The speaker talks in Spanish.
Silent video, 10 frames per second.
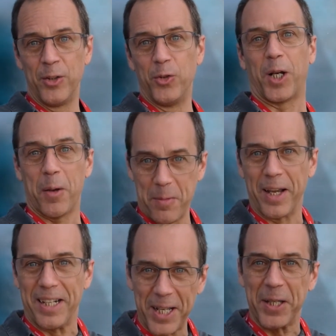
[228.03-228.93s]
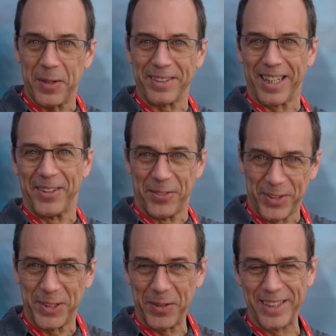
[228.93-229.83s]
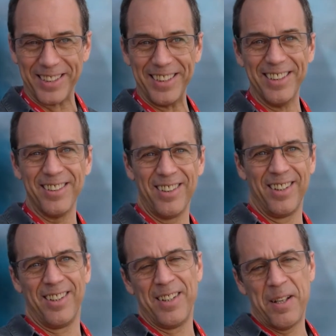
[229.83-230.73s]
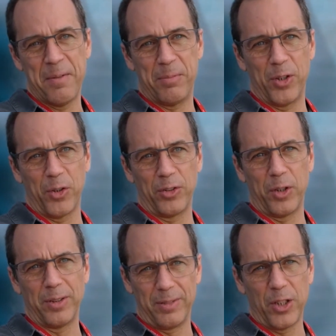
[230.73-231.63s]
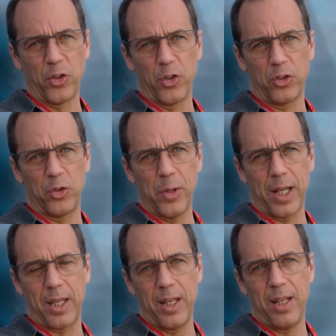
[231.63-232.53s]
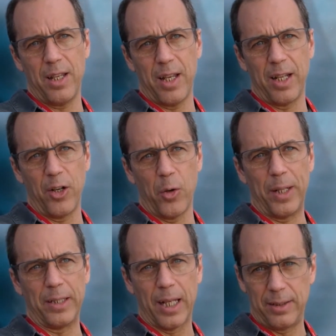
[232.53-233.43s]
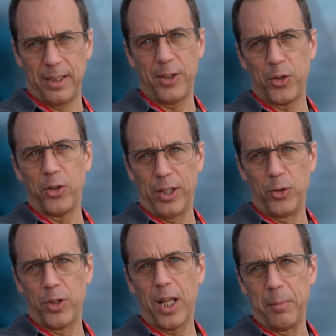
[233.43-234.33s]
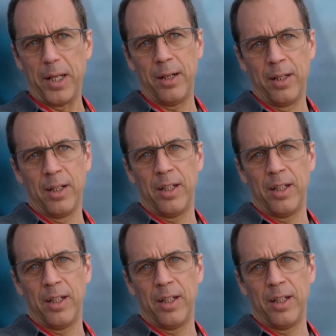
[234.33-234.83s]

Nunca me imaginé que iba a estar en el Festival de Cine pero yo estuve aquí en el 95 de Luna de Miel